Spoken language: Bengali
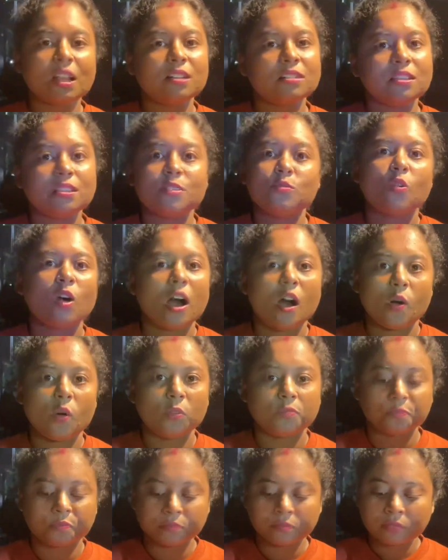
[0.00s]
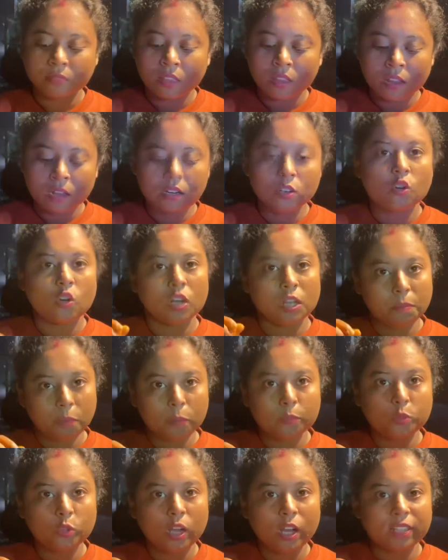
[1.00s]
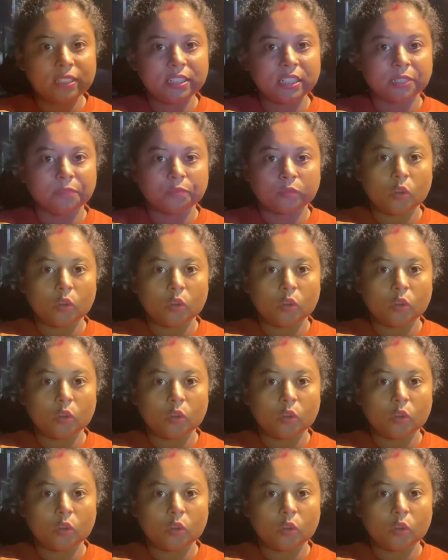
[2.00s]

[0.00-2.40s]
জাস্ট ওয়াও ললিপপ তো আছে